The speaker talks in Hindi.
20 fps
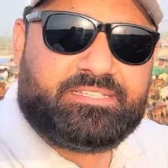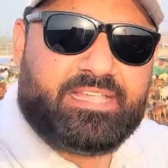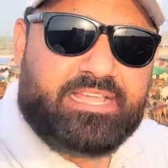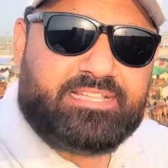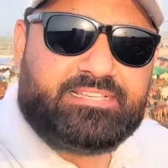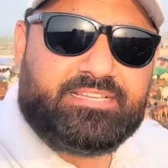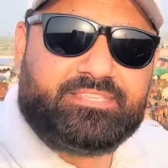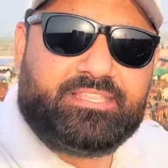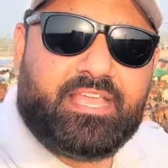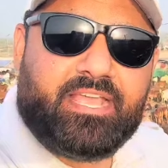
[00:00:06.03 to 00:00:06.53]

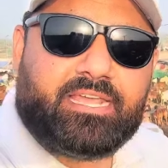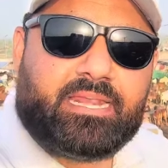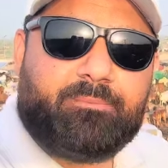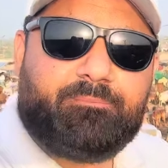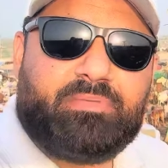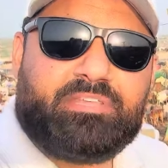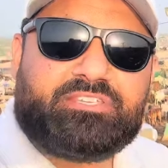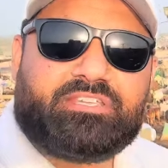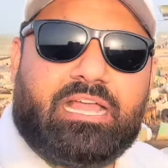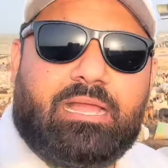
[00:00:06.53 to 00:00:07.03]
तेज़ी देख रहे हैं
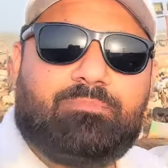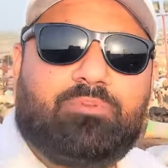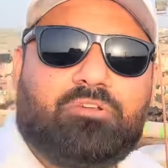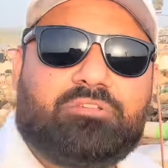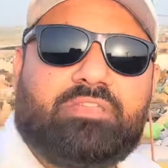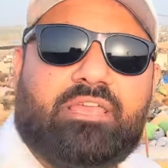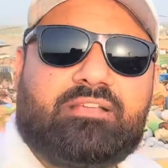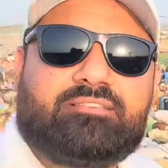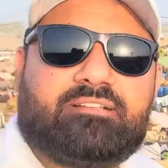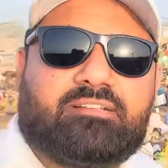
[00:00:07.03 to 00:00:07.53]
पीछे आप लोग
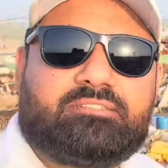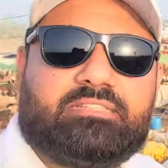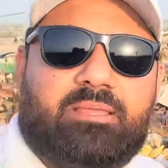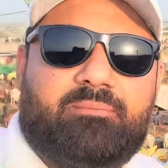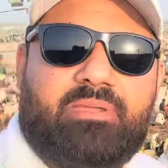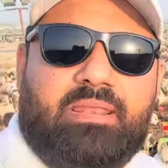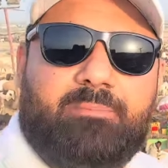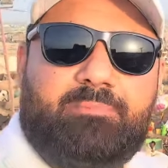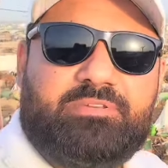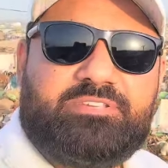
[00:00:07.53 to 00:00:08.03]
देख सकते हैं
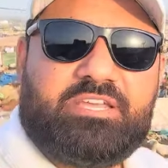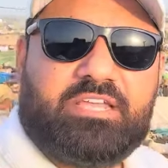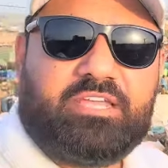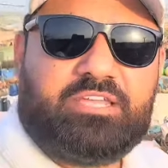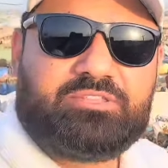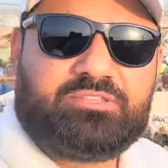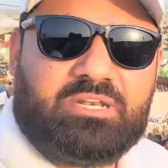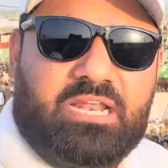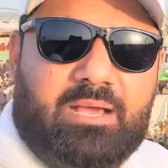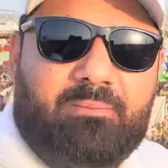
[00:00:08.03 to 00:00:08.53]
मेरे पीछे
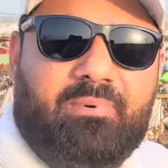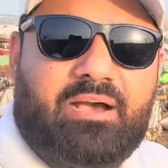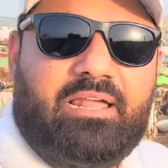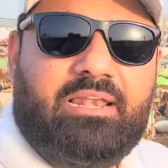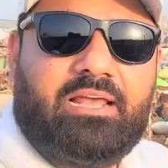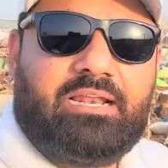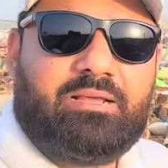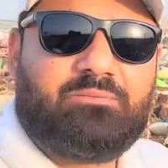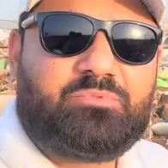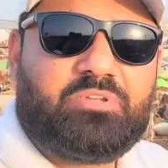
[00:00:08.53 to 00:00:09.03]
कितना माल
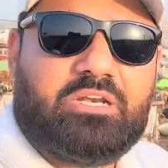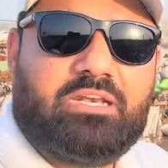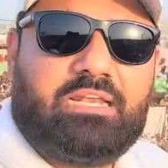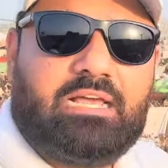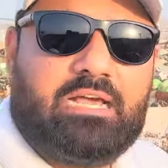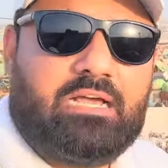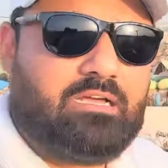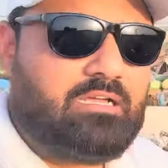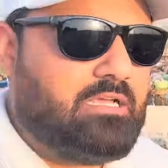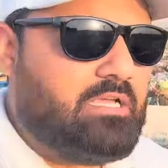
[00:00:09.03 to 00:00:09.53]
है अलहमदिल्ला